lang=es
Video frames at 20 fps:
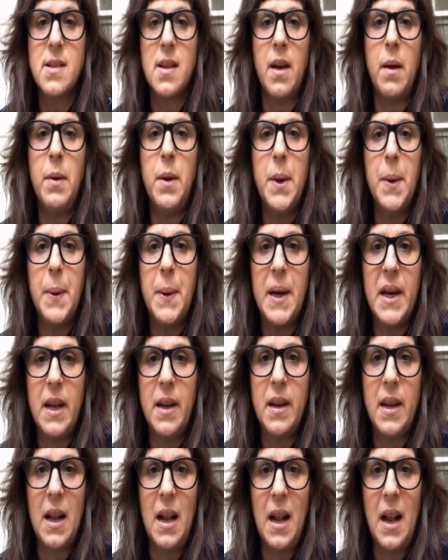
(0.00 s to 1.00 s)
que
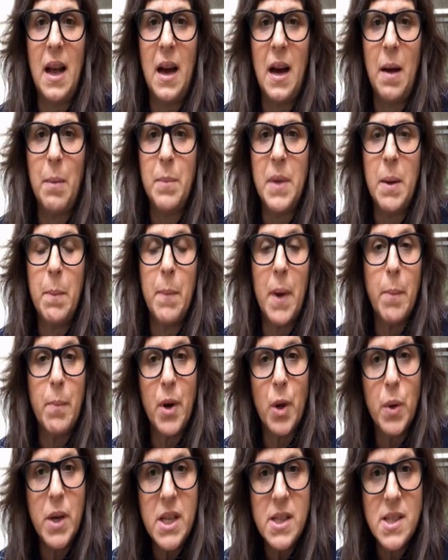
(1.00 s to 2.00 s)
viven en la misma
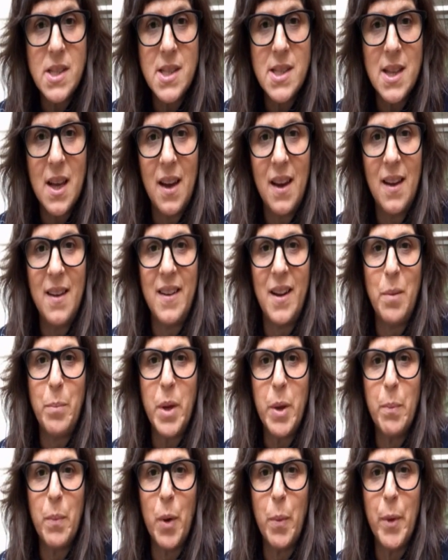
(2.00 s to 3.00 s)
provincia, en el
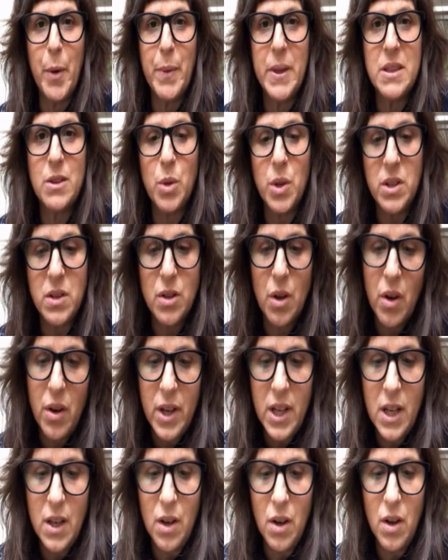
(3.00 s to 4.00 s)
mismo momento
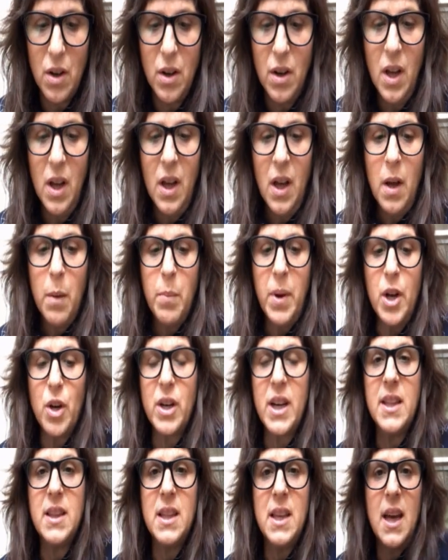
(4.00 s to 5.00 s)
histórico, pero
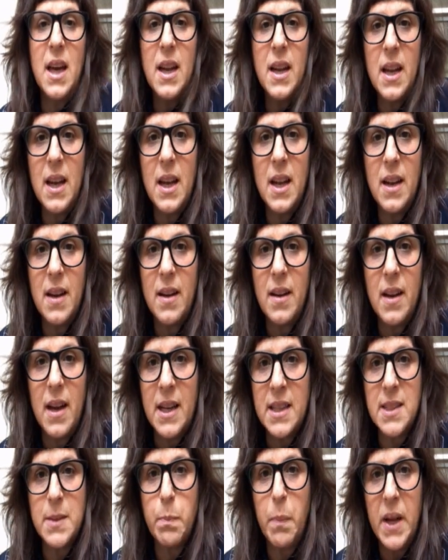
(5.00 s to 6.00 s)
que tienen
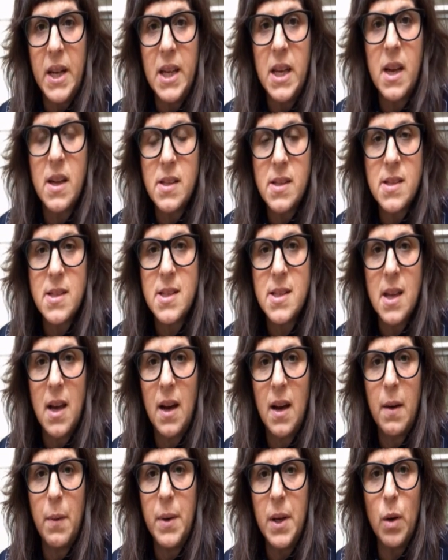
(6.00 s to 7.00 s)

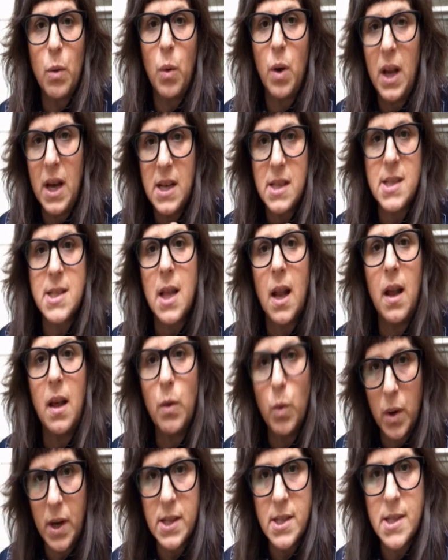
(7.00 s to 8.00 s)
experiencias vinculadas a la
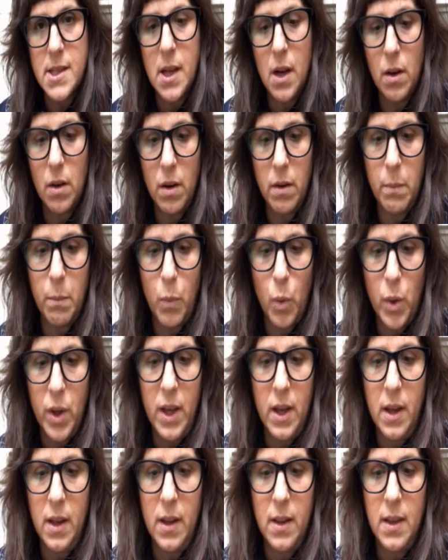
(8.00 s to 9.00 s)
educación
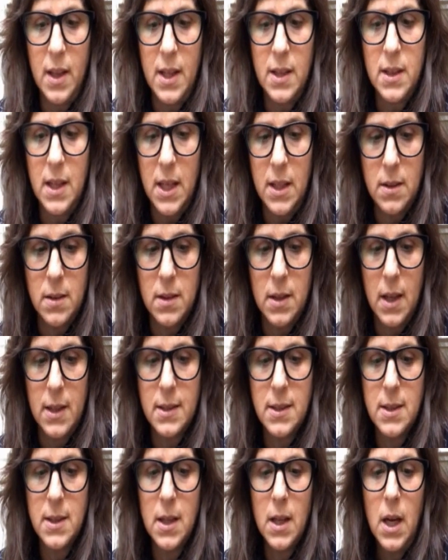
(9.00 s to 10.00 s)
muy
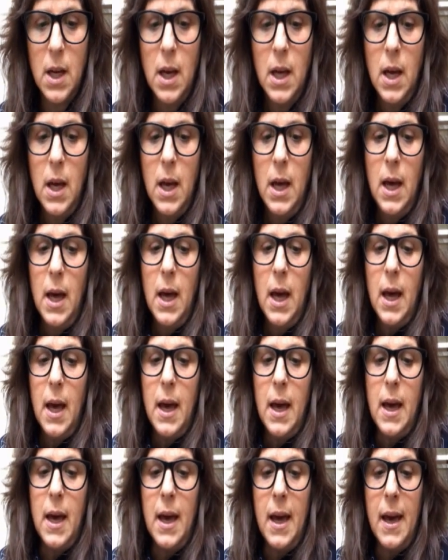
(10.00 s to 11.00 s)
distintas.
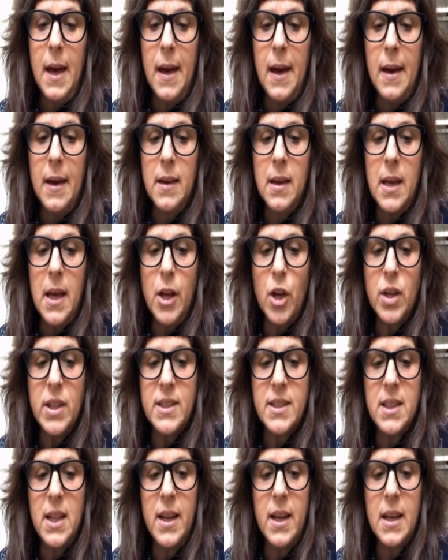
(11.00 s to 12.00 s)
Eh, quiero
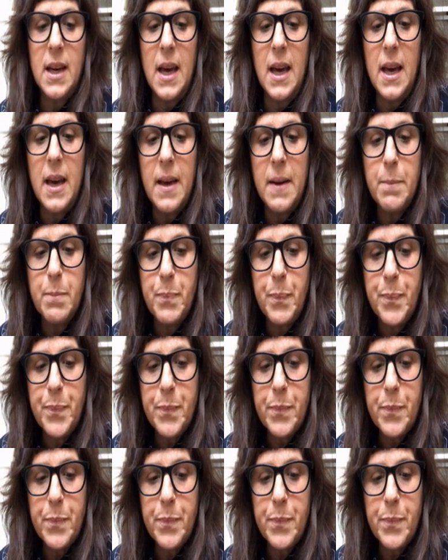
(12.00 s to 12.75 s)
decir que